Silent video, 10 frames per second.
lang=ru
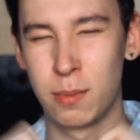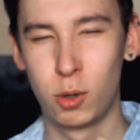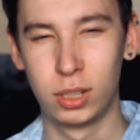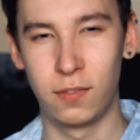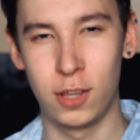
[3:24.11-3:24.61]
Я
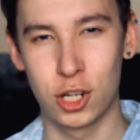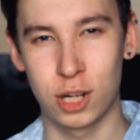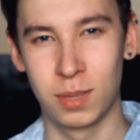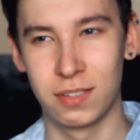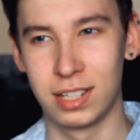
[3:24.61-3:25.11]
могу это
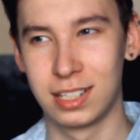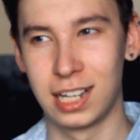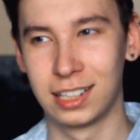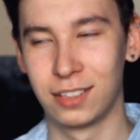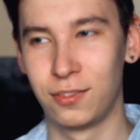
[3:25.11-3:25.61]
фетишем назвать?
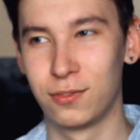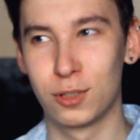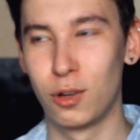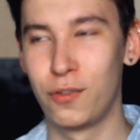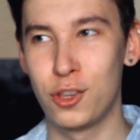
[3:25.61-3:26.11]
Как-то
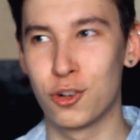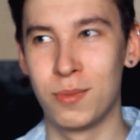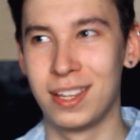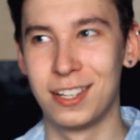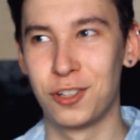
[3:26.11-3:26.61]
слово фетиш у
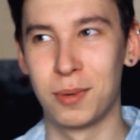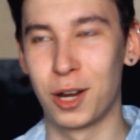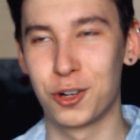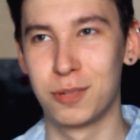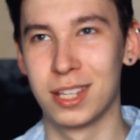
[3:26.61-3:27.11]
меня ни с чем
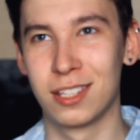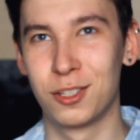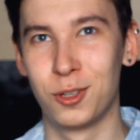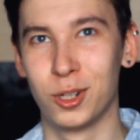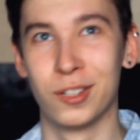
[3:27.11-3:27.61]
не
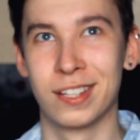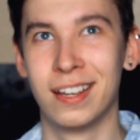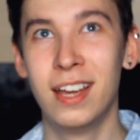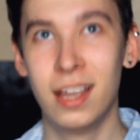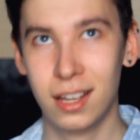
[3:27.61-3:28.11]

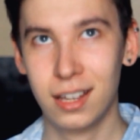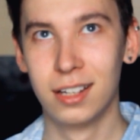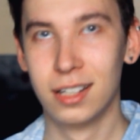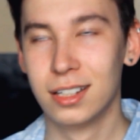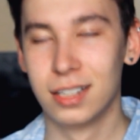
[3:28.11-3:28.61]
ассоциируется.
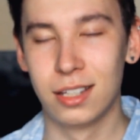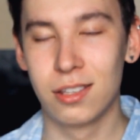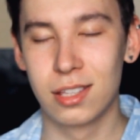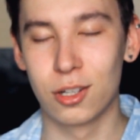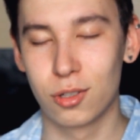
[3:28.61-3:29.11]

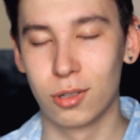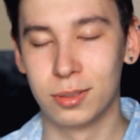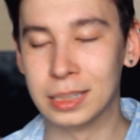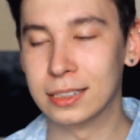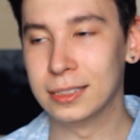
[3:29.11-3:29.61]
Единственное,
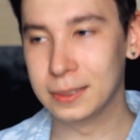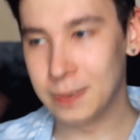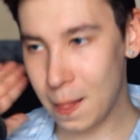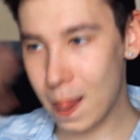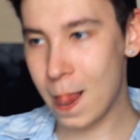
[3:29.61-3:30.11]
что
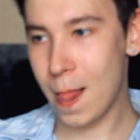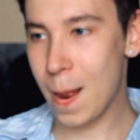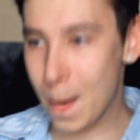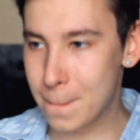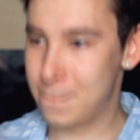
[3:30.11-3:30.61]

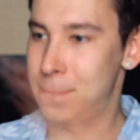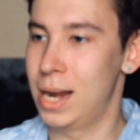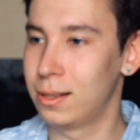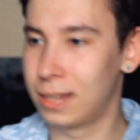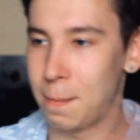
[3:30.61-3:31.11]

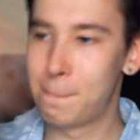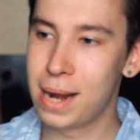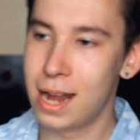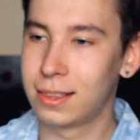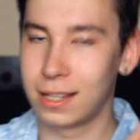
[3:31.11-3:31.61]
плетки,
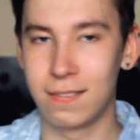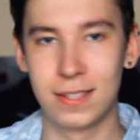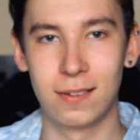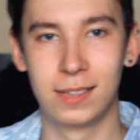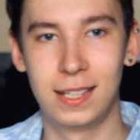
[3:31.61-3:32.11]
плетки,
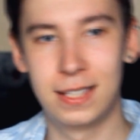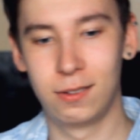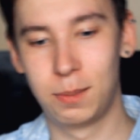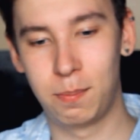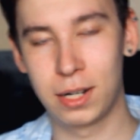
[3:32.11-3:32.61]
все вот
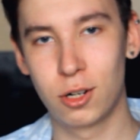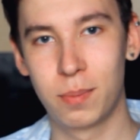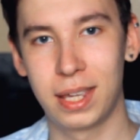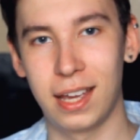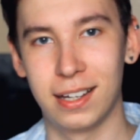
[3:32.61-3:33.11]
эти по
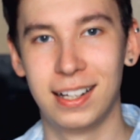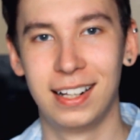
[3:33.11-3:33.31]
жопке.